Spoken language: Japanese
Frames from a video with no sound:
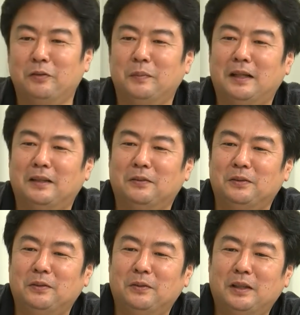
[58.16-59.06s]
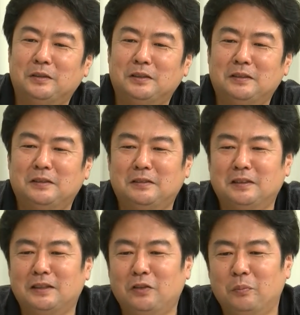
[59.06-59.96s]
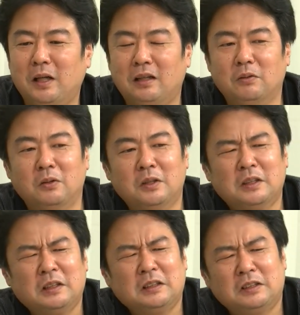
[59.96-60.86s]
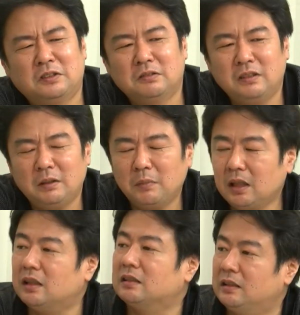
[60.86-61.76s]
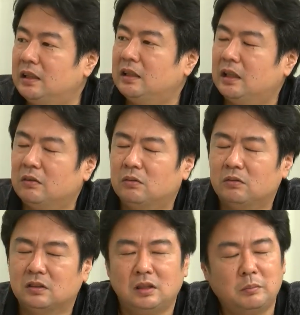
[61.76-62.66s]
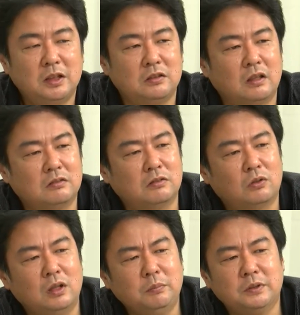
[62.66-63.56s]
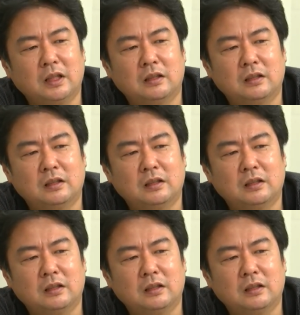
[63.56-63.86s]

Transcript: もまああのいろいろですけど、まあ、あの数年前ですね、はい、あの数年前というのはそのトランプさ